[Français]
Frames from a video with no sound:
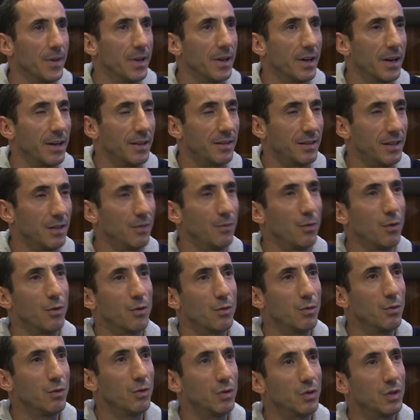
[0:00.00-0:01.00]
rester
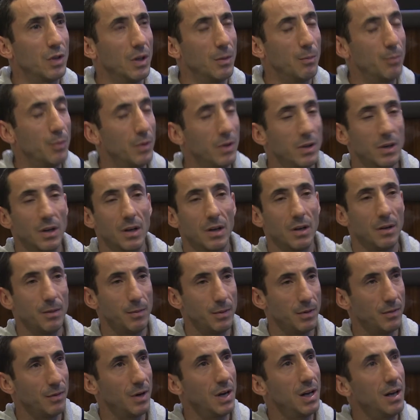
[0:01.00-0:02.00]
focus, et puis, et
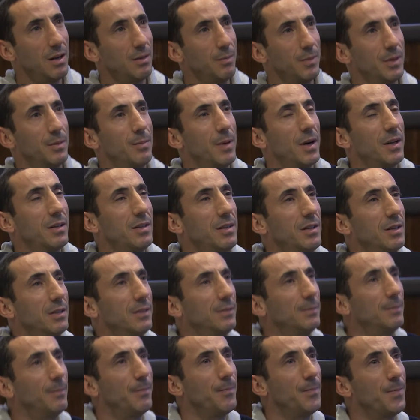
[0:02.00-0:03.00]
puis voilà, puis c'est parti.
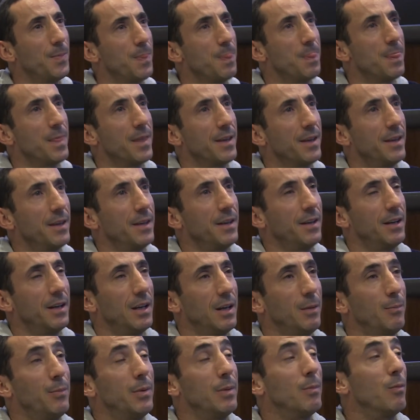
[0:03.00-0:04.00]
Hein.
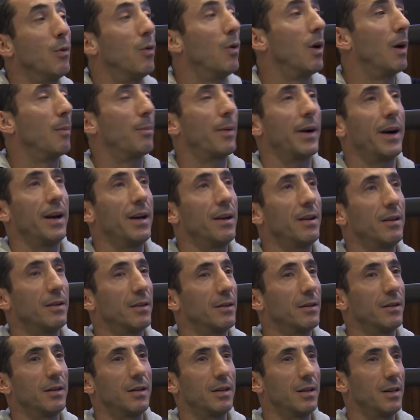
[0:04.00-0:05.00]
Et puis bon, après,
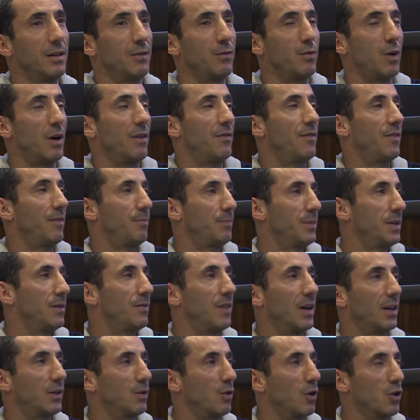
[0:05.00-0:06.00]
euh, il faut un petit
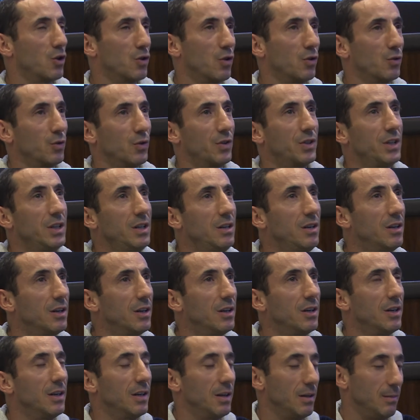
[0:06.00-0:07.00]
facteur chance aussi.
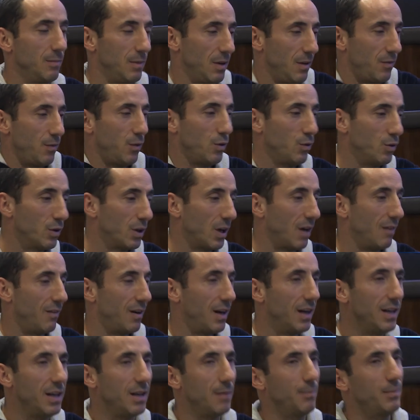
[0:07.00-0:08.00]
Mais il faut du
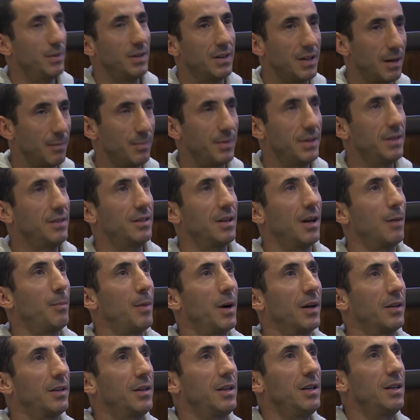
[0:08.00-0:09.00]
travail et petit à petit, c'est
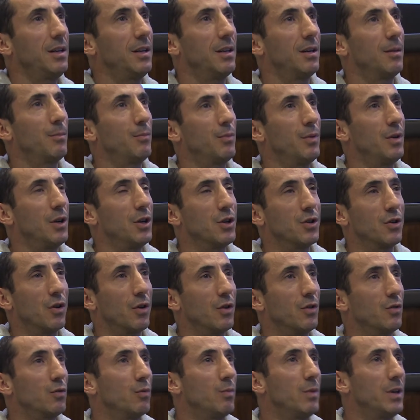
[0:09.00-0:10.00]
reparti. Et puis les
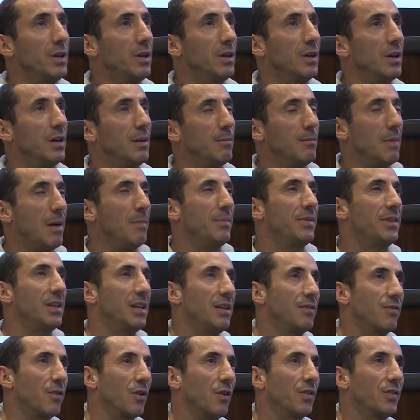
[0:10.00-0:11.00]
gens, ils oublient. Même si
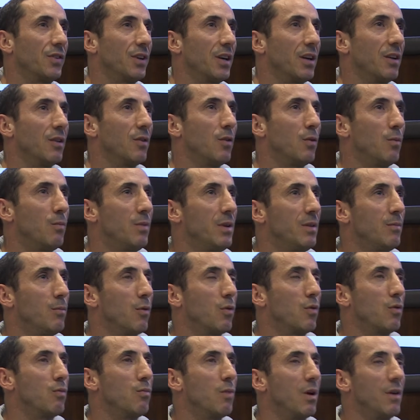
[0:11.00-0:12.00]
les Français oublient
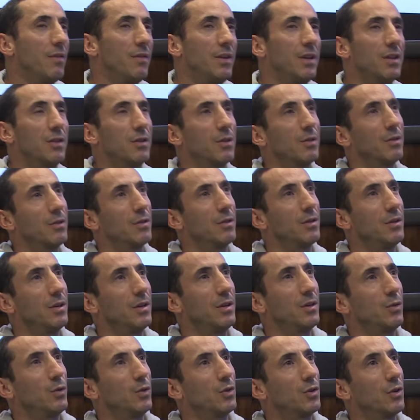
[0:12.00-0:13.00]
beaucoup moins vite que
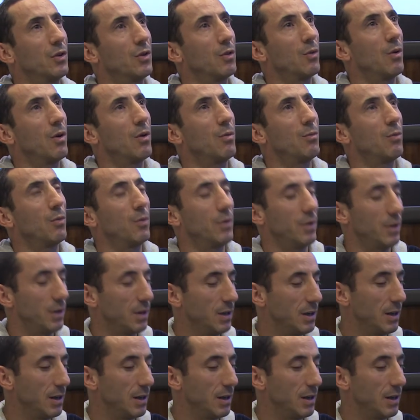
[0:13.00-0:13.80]
les autres endroits au monde.